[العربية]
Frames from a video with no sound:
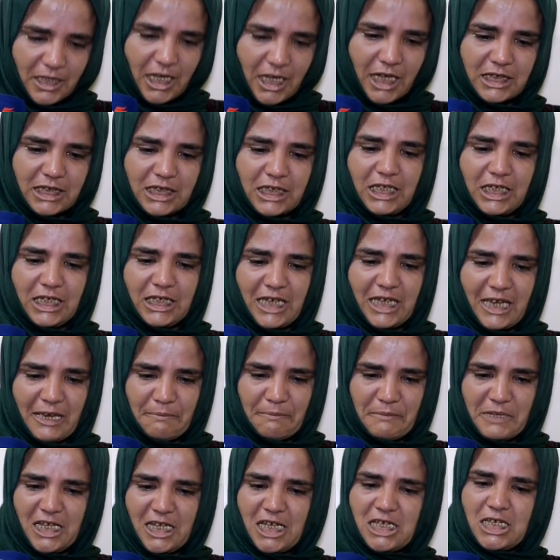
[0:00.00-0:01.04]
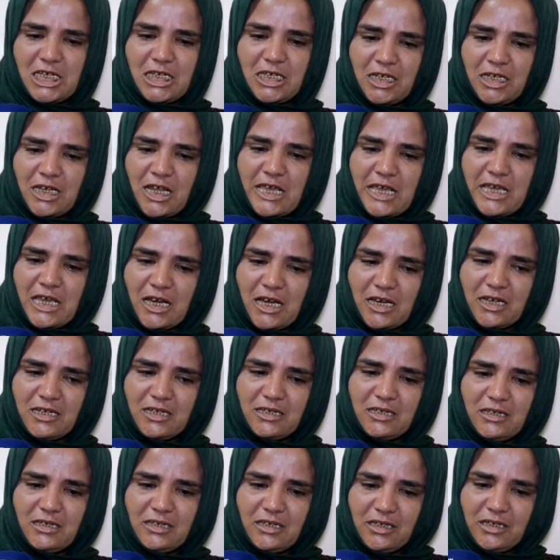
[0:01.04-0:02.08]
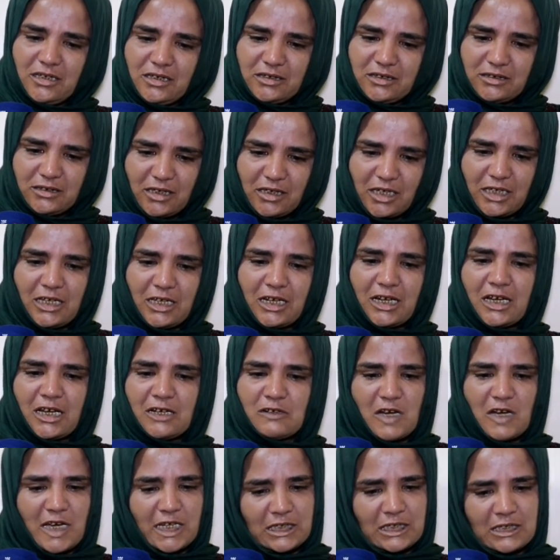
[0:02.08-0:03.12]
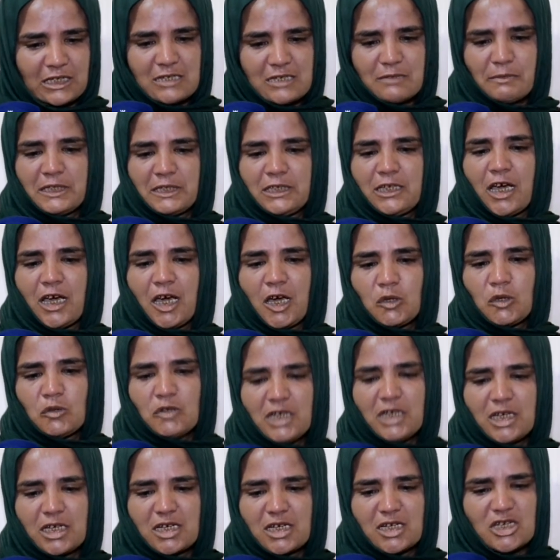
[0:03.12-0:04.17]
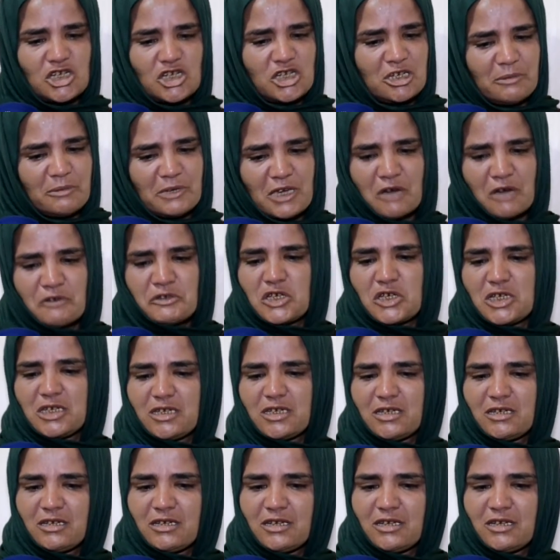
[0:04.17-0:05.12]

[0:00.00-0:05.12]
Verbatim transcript: عيطت لي يا عمتها جيت هنايا قالت لي كان واحد الناس بدخلوا ليك جيبيها وجي